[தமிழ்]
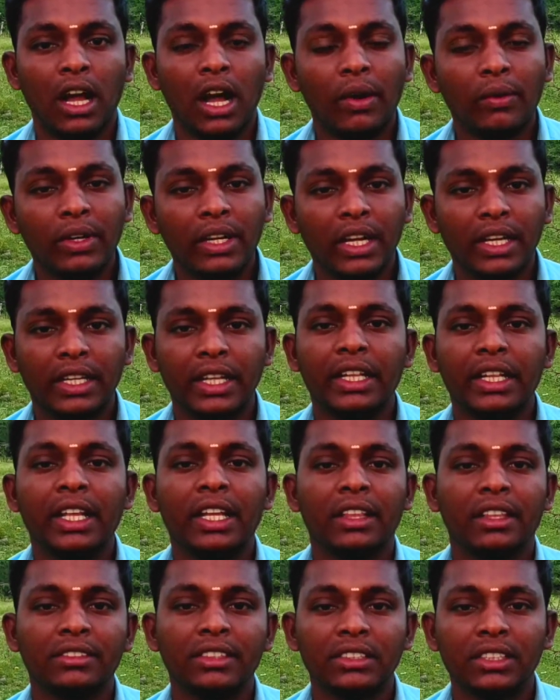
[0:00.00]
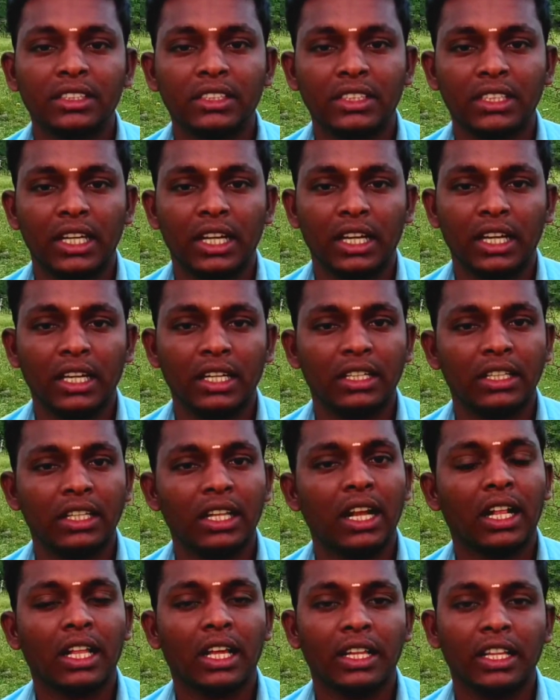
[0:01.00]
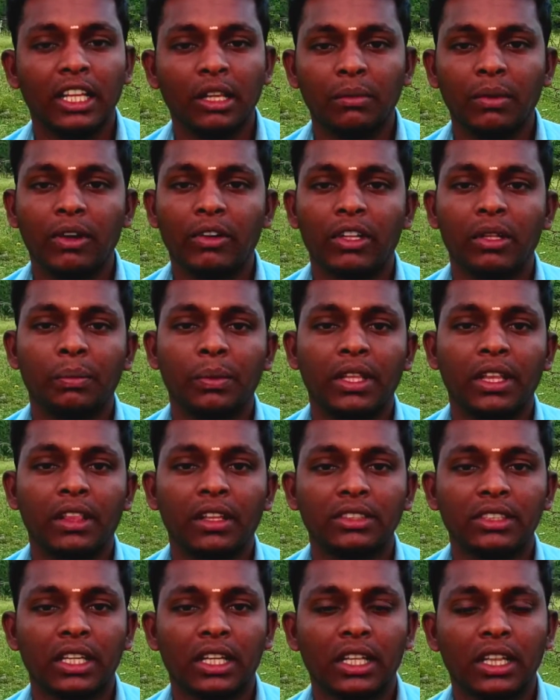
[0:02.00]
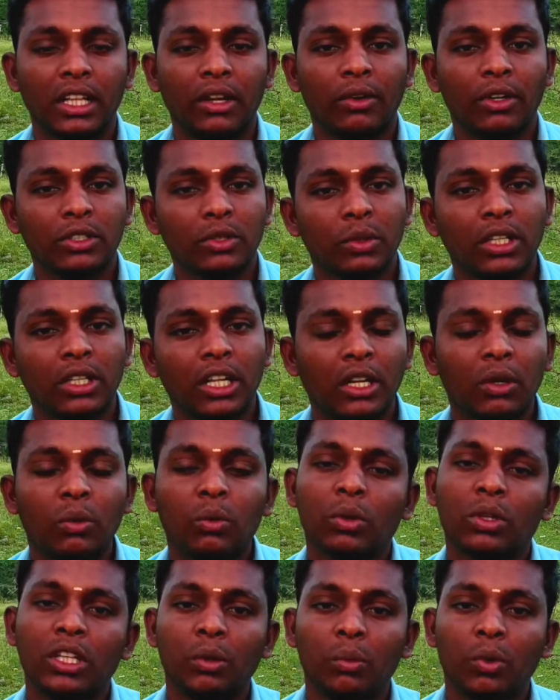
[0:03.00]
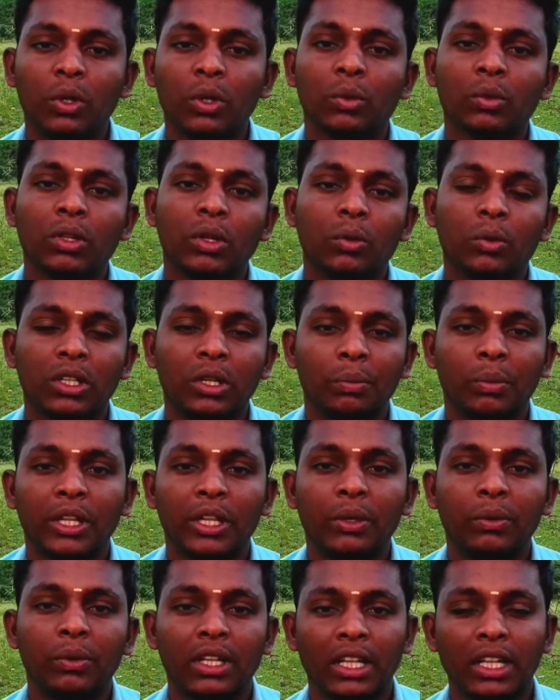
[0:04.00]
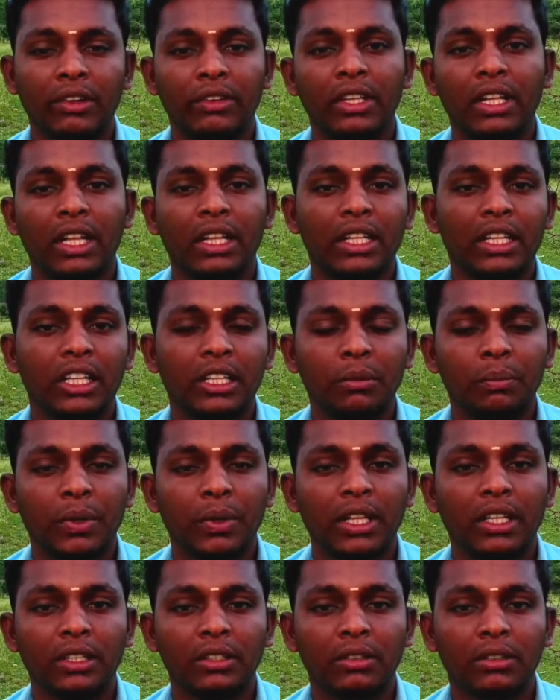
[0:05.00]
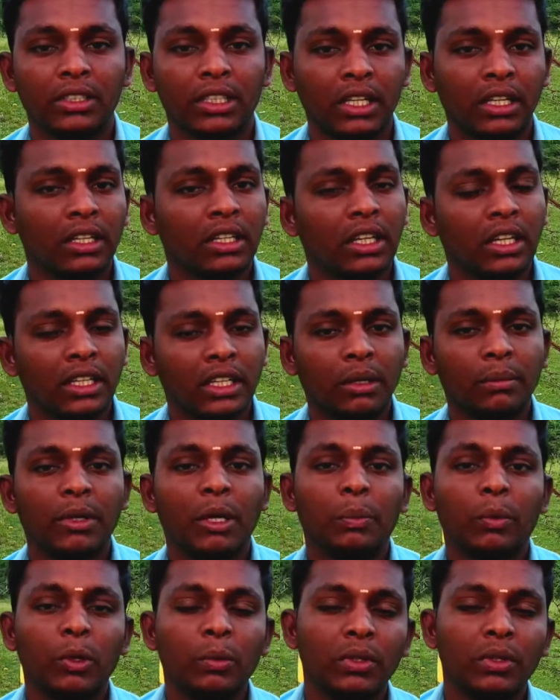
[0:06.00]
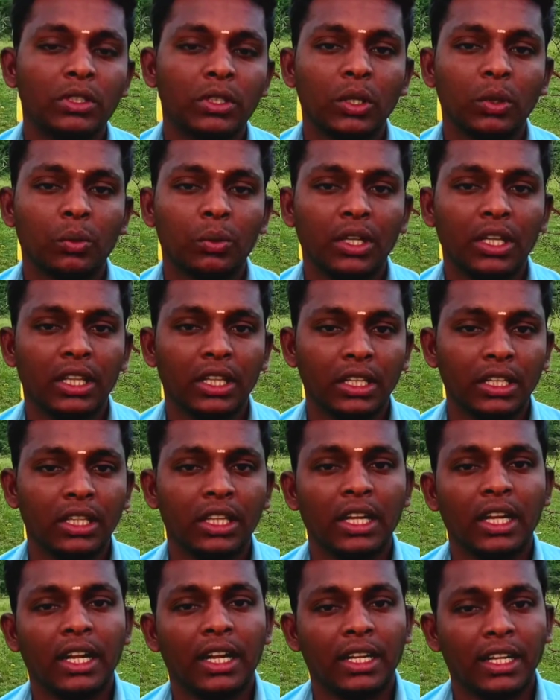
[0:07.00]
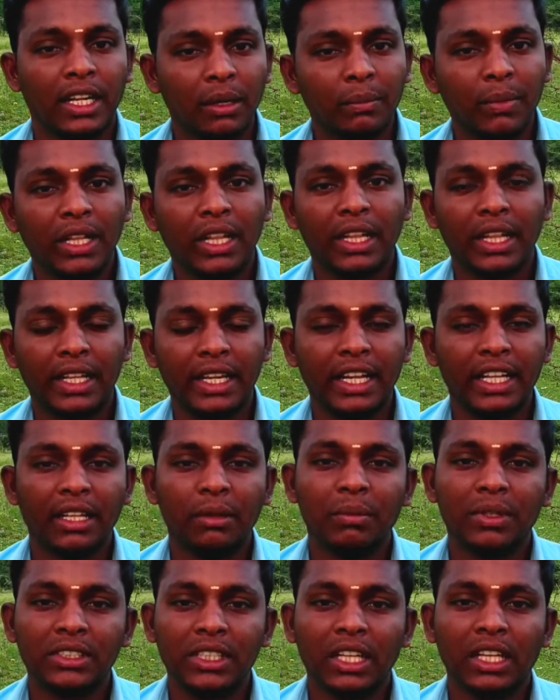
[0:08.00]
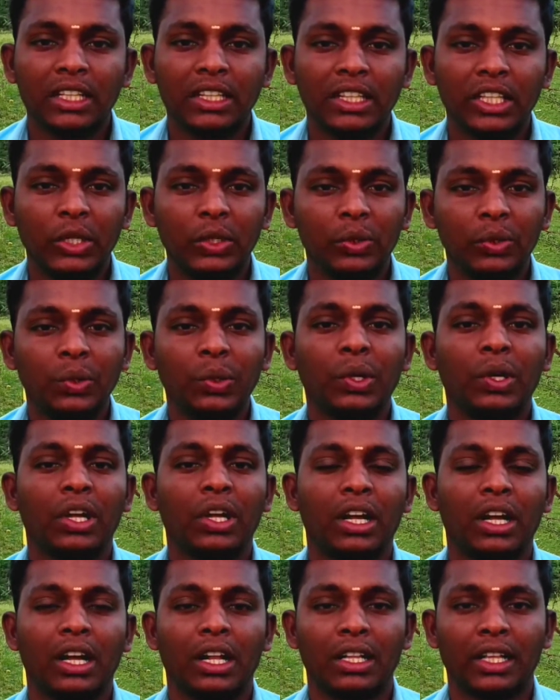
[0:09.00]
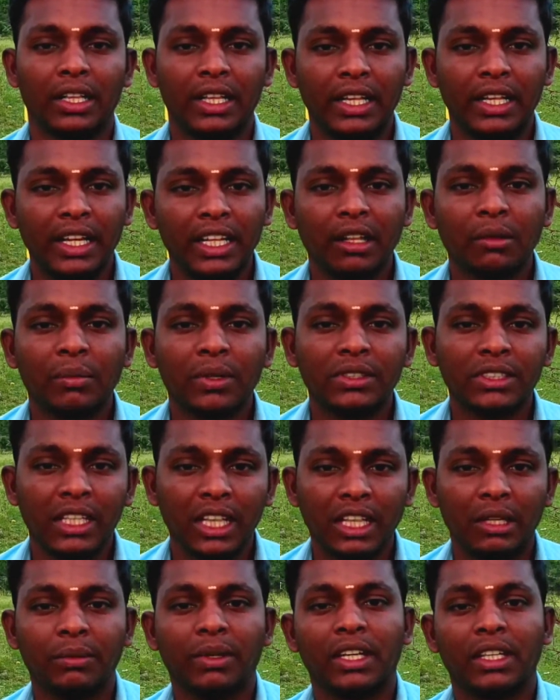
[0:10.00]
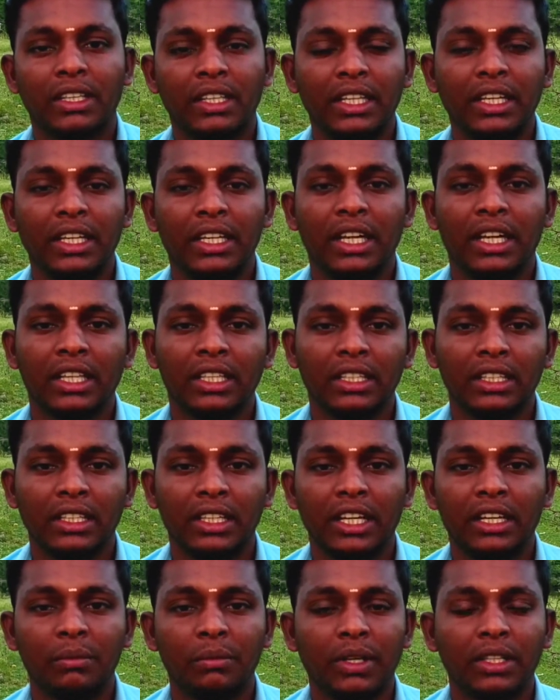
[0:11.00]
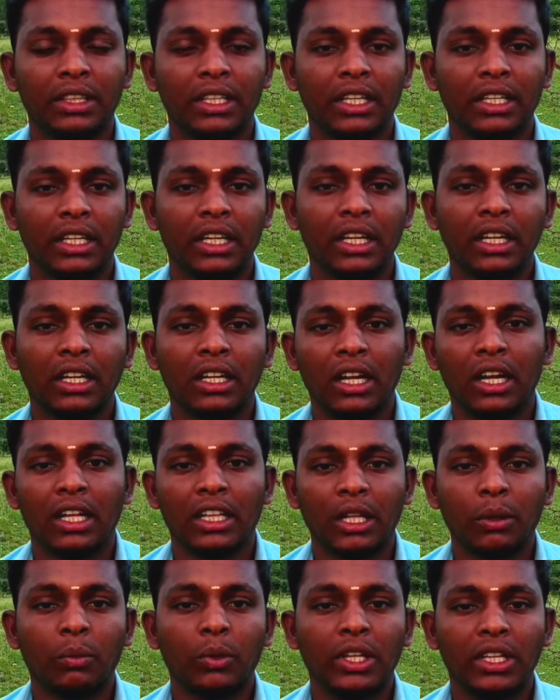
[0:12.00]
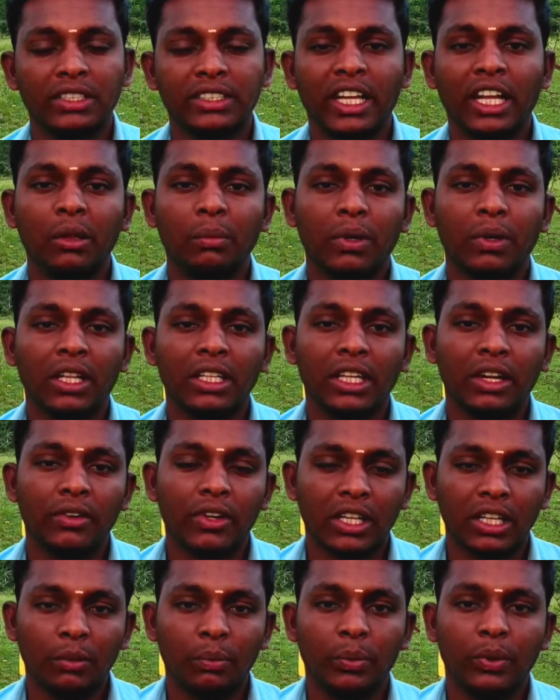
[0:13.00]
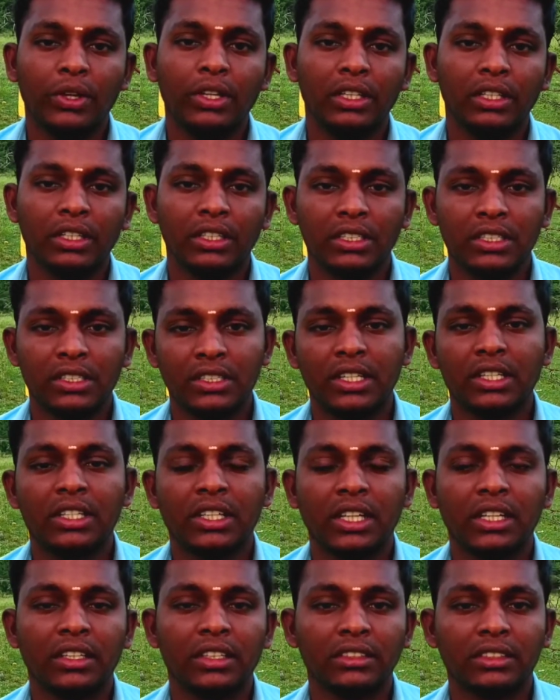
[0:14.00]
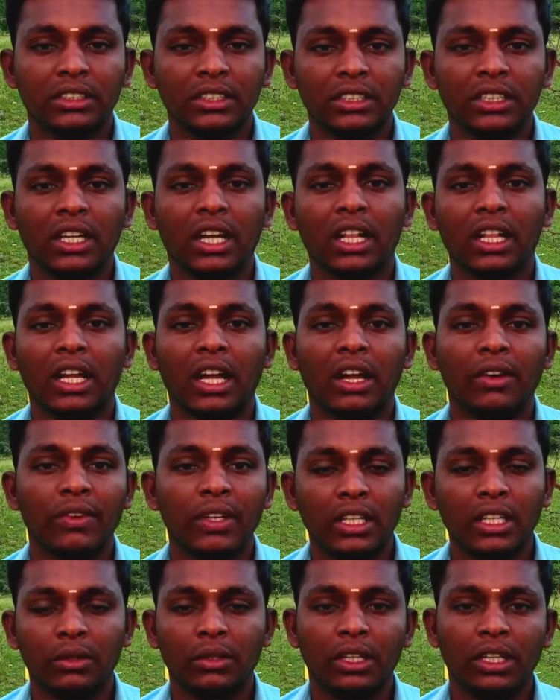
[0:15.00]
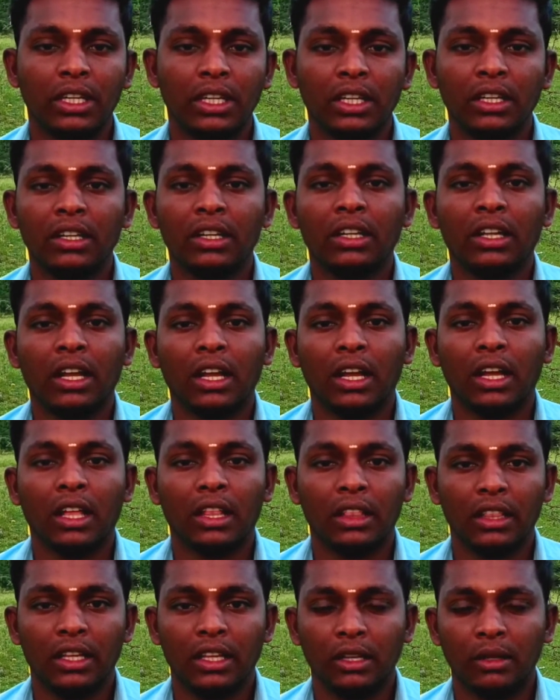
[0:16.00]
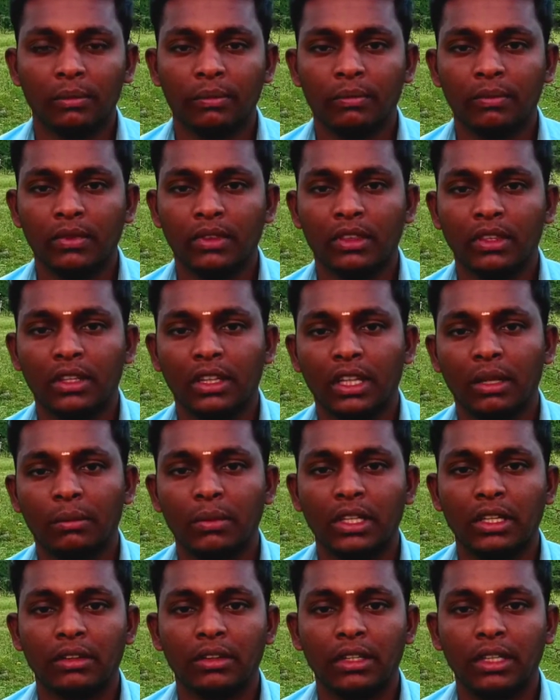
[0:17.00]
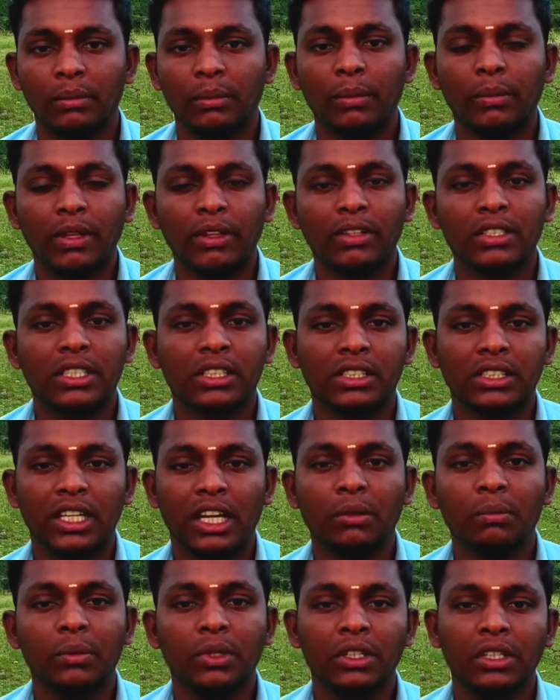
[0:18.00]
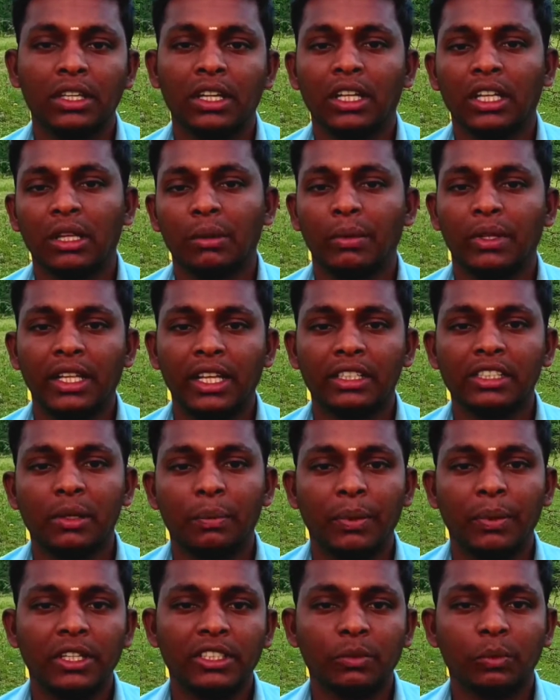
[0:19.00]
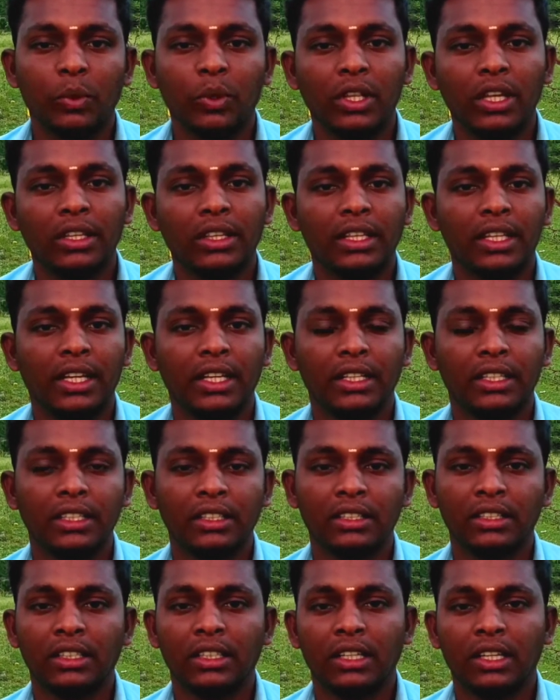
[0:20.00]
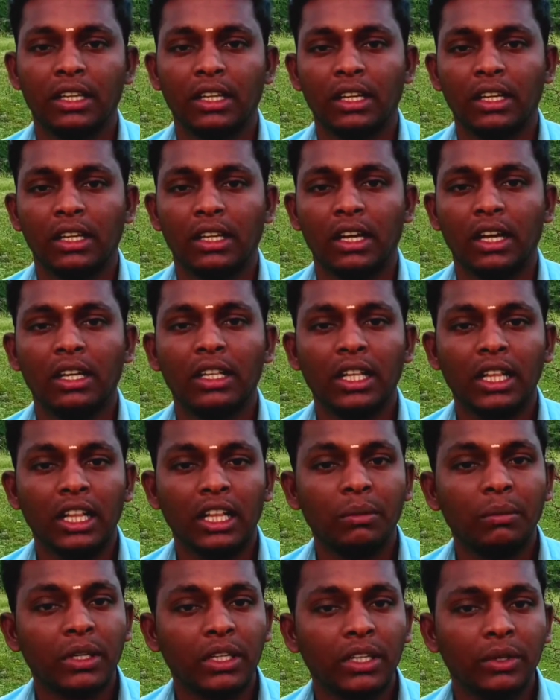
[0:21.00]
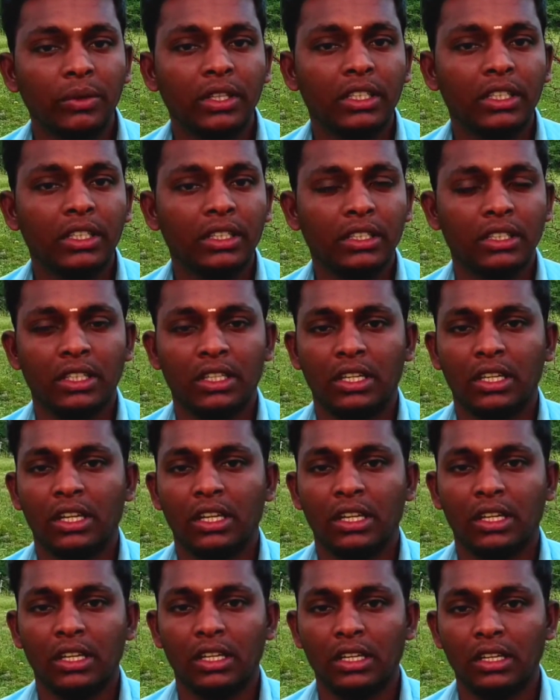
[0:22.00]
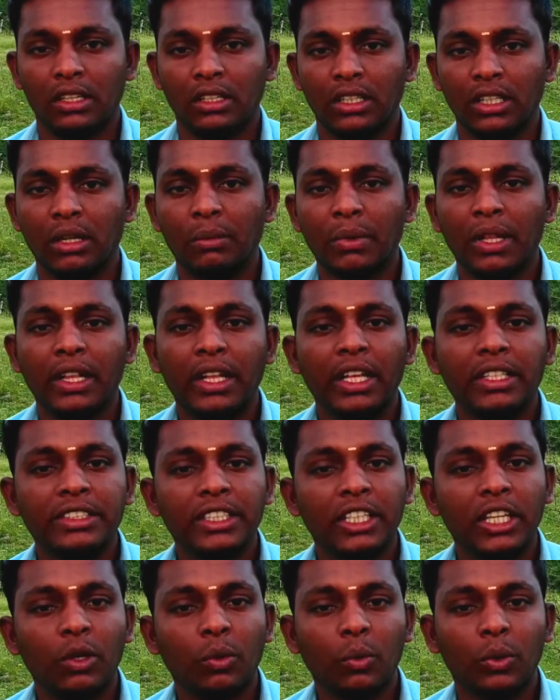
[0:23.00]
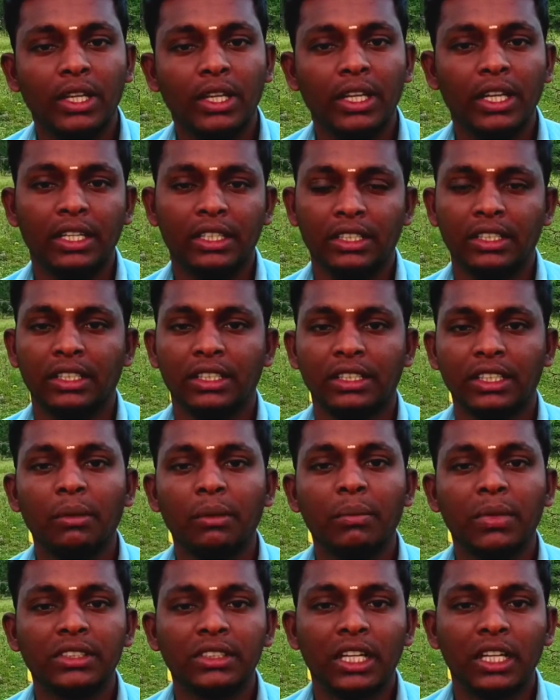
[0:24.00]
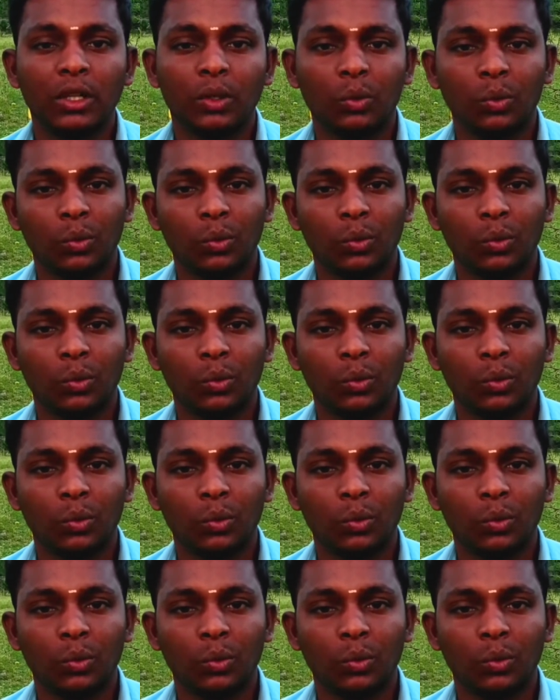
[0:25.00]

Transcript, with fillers: அவங்க இனியும் தெரிஞ்சிருக்கிறாங்க நான் ஆனால் அதிகமாக அவங்கள பற்றி தெரிஞ்சுக்கல அவங்க சொன்னாங்க உங்களுடைய முகநூல உங்களுடைய பதிவுகளை நான் வந்து அடிக்கடி பார்த்துக்கிட்டு வாங்குறேன் நம்ம எப்போதுமே சொல்லக்கூடியது நம்மளை நிறைய நண்பர்களுக்கு தெரியும் ஆனால் நிறைய நண்பர்கள் நமக்கு தெரியாது ஏன்னு பார்த்தீங்கன்னா நம்முடைய செயல்பாடு அவங்கள போய் சென்றடைஞ்சிருச்சு ஆனால் அவங்களுடைய அந்த நம்ம நம்ம மேலே வச்சுருக்கிற அன்பு நம்ம நேரில் பேசும்போது தான் தெரியுது அதனால் நமக்கு வந்து நம்ம நேசிக்கக்கூடிய நண்பர்கள்